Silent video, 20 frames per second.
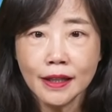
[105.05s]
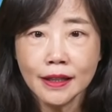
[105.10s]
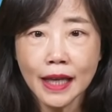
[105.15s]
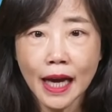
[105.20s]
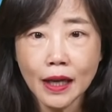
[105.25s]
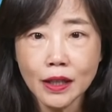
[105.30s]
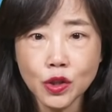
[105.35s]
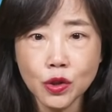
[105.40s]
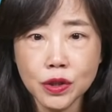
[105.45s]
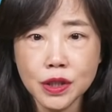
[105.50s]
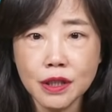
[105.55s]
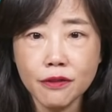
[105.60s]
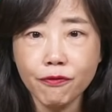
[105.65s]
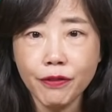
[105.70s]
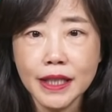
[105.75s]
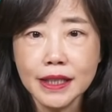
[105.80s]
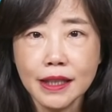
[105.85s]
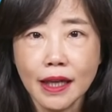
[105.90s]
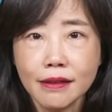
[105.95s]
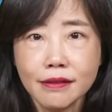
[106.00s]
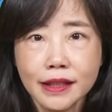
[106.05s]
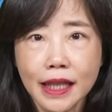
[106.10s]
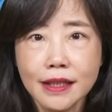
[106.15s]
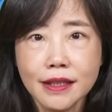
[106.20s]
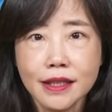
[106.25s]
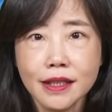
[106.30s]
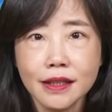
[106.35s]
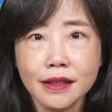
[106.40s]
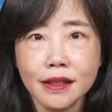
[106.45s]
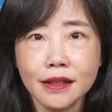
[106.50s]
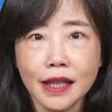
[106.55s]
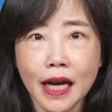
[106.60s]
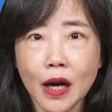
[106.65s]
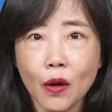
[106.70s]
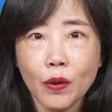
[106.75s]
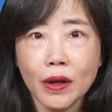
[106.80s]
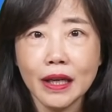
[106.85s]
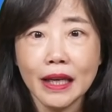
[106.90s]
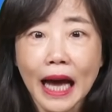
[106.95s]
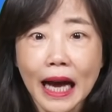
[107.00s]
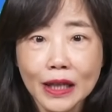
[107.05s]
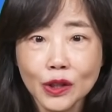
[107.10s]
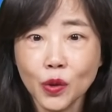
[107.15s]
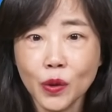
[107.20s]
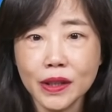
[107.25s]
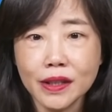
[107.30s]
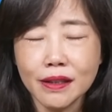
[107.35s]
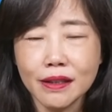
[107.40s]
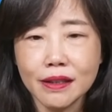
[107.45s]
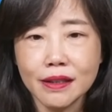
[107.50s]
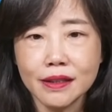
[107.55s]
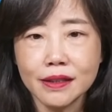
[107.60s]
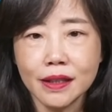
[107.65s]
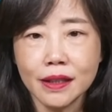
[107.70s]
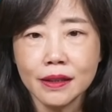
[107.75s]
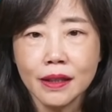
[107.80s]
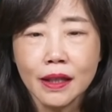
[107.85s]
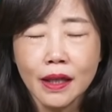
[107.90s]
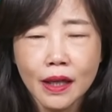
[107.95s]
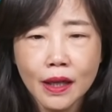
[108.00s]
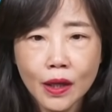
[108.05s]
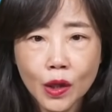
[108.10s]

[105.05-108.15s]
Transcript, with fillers: 它就是非常担心呢，它会落队的一个人。